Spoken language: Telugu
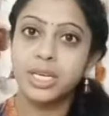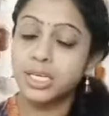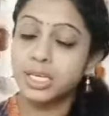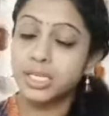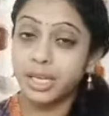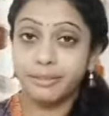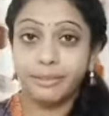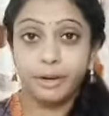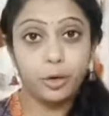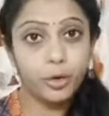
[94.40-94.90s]

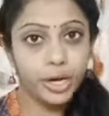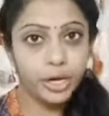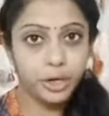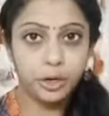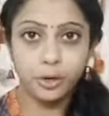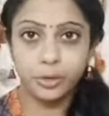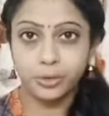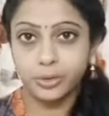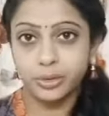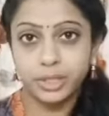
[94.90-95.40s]
సెవెనో ఎయిట్
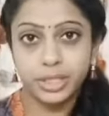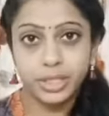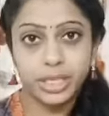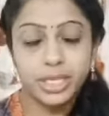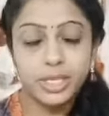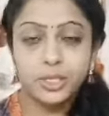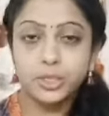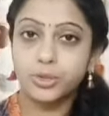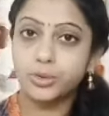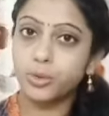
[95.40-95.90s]
అవుతుంది
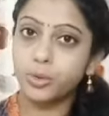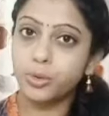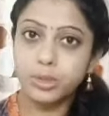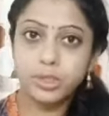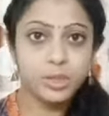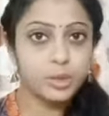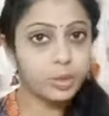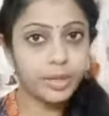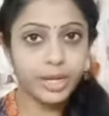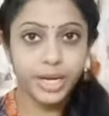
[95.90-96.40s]
స్కూల్స్
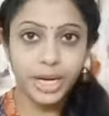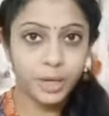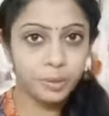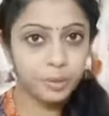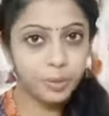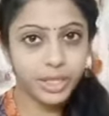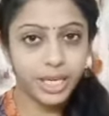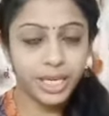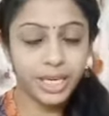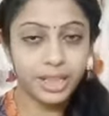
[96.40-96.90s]
తొందరగా
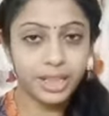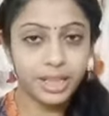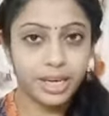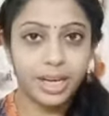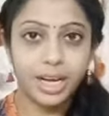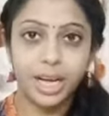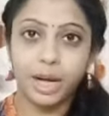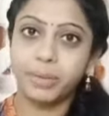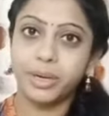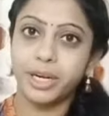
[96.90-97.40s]
అయిపోతాయి కదా
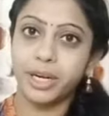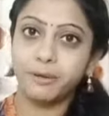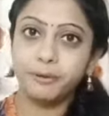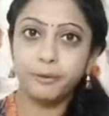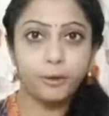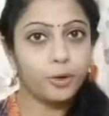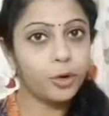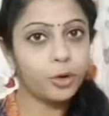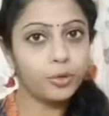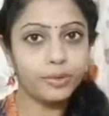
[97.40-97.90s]
కాబట్టి
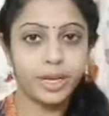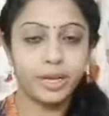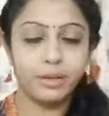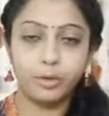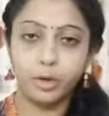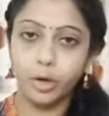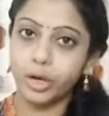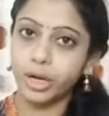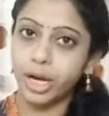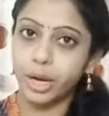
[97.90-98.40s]
ఫోర్కో ఫైవ్కో
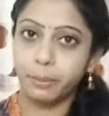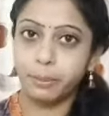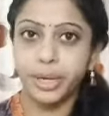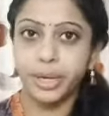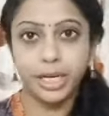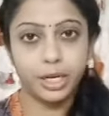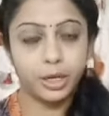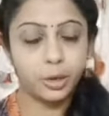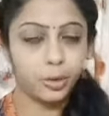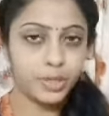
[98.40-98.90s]
అమ్మాయి
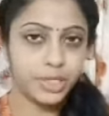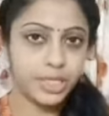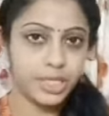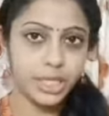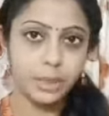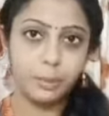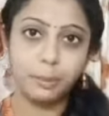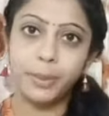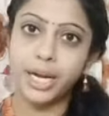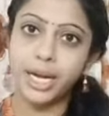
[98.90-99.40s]
ఇంటికి వచ్చేసి
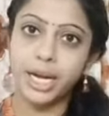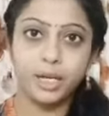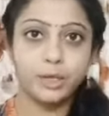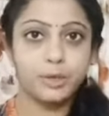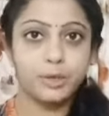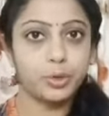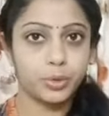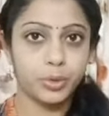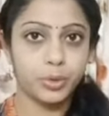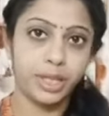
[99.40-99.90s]
పిల్లల్ని
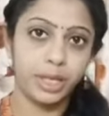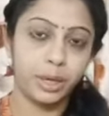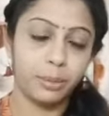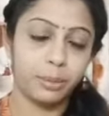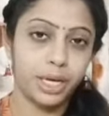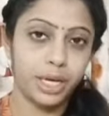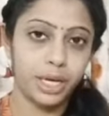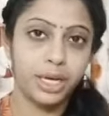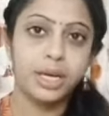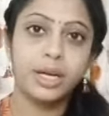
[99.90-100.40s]
చూసుకునేది అనమాట
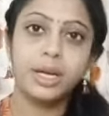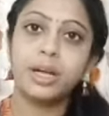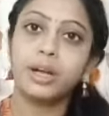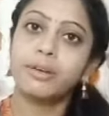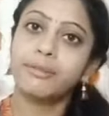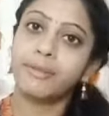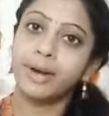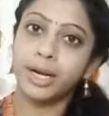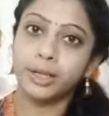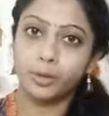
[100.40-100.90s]

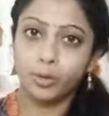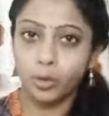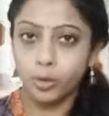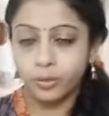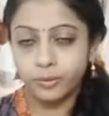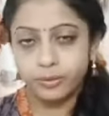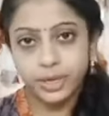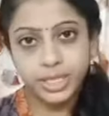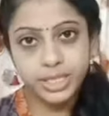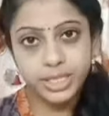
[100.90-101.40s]
వాళ్ళకు
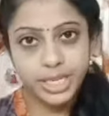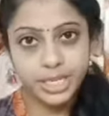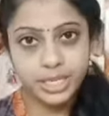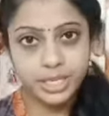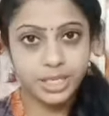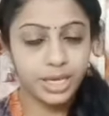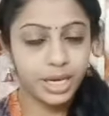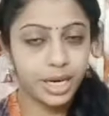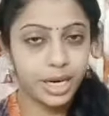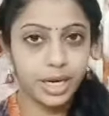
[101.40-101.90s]
హోంవర్క్
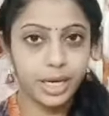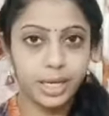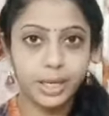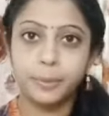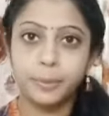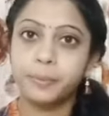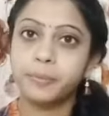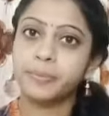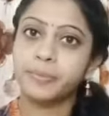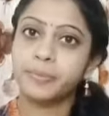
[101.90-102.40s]
చేయించడం కానీ
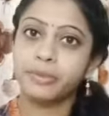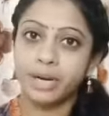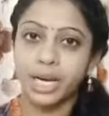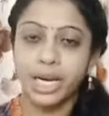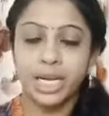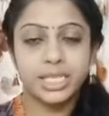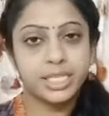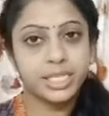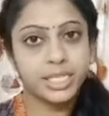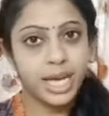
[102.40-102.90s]
వాళ్ళకి
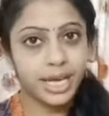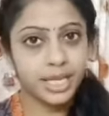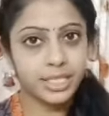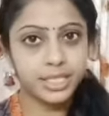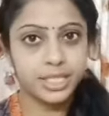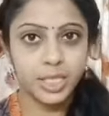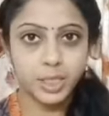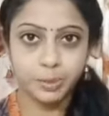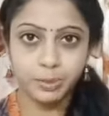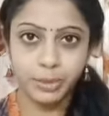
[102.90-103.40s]
స్నాక్స్
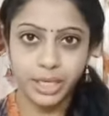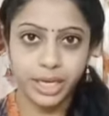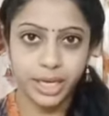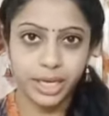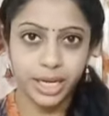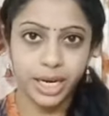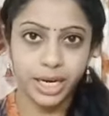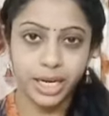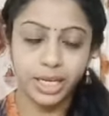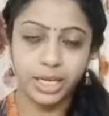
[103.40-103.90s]
చేసి పెట్టడం
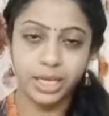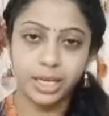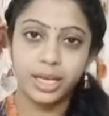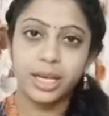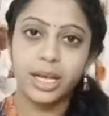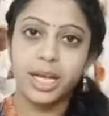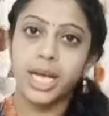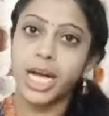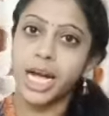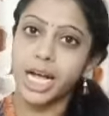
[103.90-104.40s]
కానీ
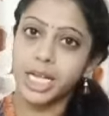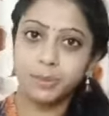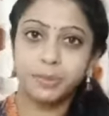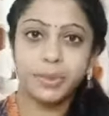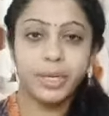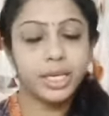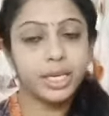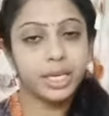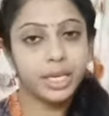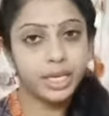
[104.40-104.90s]

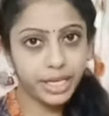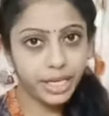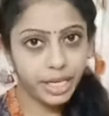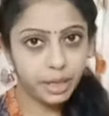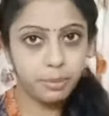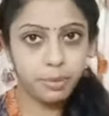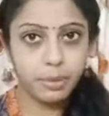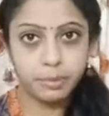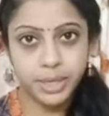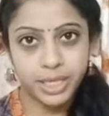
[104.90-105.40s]
హస్బెండ్కి డిన్నర్
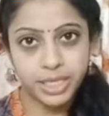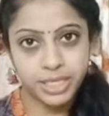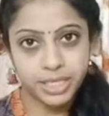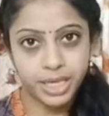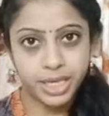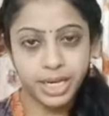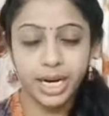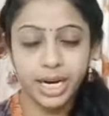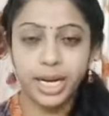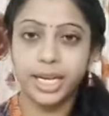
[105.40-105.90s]
ప్రిపేర్ చేయడం
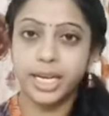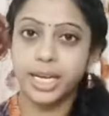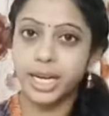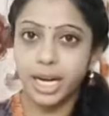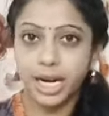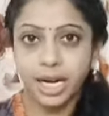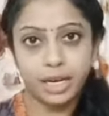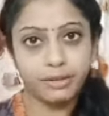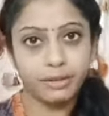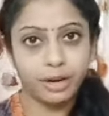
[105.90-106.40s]
కానీ
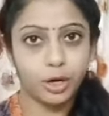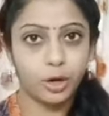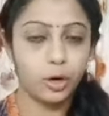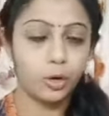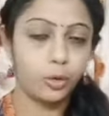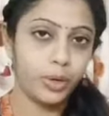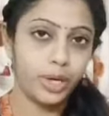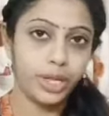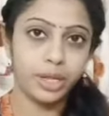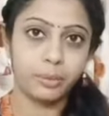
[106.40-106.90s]
ఇలాంటి వాటిలో
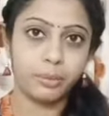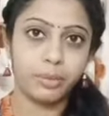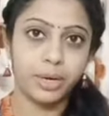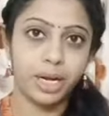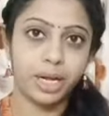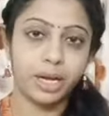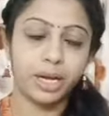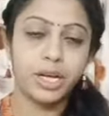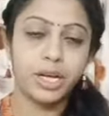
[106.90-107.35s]
ఉండేదనమాట